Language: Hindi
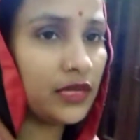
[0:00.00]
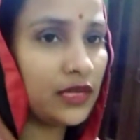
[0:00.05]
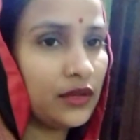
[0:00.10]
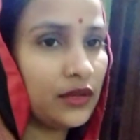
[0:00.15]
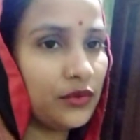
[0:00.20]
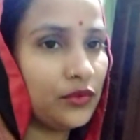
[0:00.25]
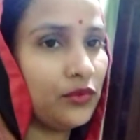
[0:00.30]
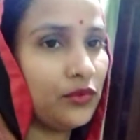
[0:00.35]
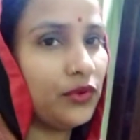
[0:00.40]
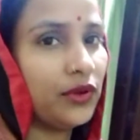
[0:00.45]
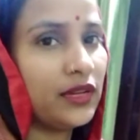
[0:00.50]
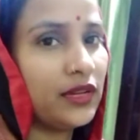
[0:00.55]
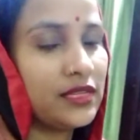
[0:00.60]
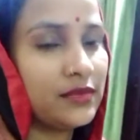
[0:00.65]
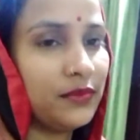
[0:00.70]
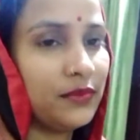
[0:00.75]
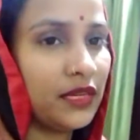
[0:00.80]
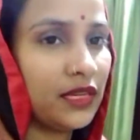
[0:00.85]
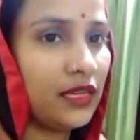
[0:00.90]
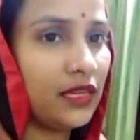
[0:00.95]
मल्टी कुकर है
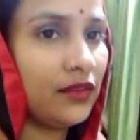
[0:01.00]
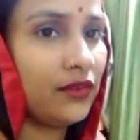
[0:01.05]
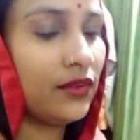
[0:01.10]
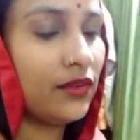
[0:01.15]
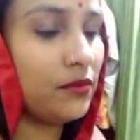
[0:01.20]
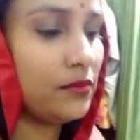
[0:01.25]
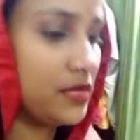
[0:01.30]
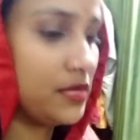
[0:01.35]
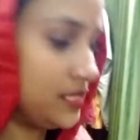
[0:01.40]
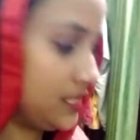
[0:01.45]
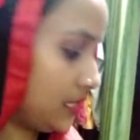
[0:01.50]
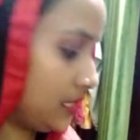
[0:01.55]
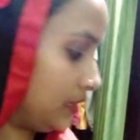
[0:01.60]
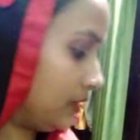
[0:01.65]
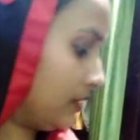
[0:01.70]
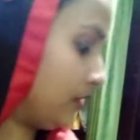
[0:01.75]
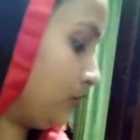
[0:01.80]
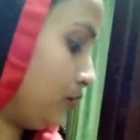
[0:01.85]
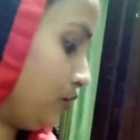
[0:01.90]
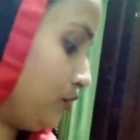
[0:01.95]
इसमें केक वेक बन
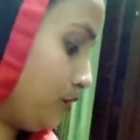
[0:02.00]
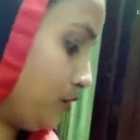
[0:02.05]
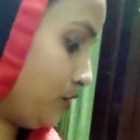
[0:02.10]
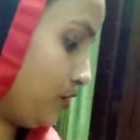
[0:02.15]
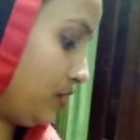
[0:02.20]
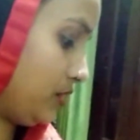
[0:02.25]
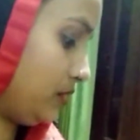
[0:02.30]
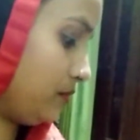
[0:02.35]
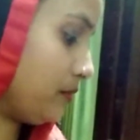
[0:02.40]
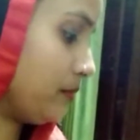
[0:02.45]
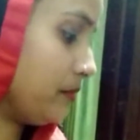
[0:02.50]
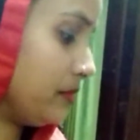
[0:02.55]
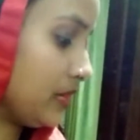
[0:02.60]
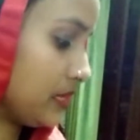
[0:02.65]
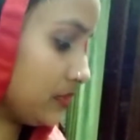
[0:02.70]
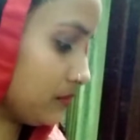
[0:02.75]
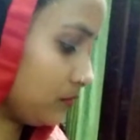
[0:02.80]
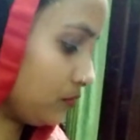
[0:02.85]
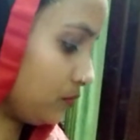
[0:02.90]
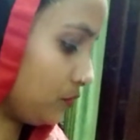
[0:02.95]
जाता है तो बोल रही मम्मी
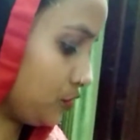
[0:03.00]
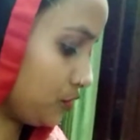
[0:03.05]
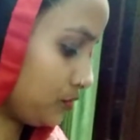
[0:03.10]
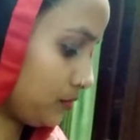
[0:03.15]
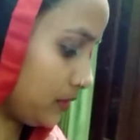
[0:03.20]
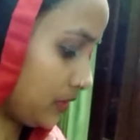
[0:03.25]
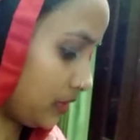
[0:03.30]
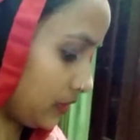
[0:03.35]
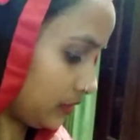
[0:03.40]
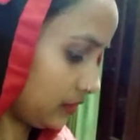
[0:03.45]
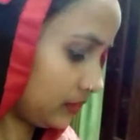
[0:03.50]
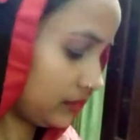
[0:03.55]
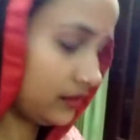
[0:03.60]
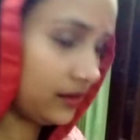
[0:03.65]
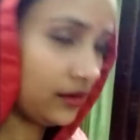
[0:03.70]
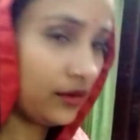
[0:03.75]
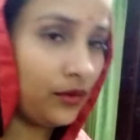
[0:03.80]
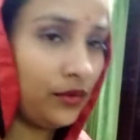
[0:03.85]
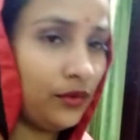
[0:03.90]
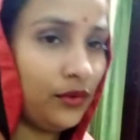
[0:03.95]
आज मोमोज बना के
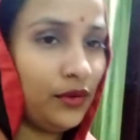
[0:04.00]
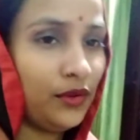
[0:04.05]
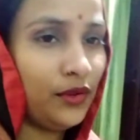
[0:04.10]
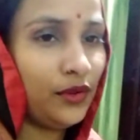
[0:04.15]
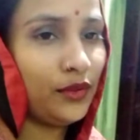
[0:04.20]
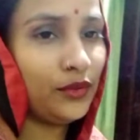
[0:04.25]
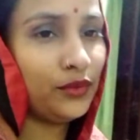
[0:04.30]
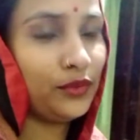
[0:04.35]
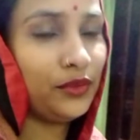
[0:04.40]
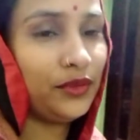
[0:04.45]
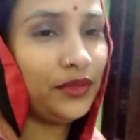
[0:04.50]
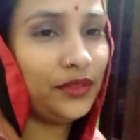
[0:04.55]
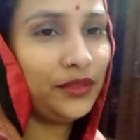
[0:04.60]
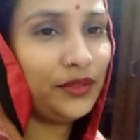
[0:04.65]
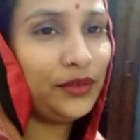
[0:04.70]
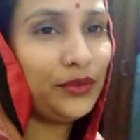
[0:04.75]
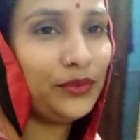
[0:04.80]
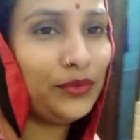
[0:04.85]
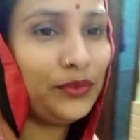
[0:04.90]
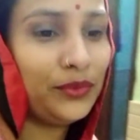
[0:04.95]
खिलाओ तो
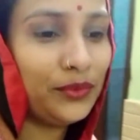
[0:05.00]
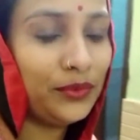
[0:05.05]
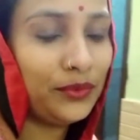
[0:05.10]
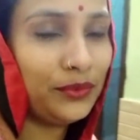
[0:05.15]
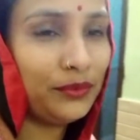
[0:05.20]
देखती हूँ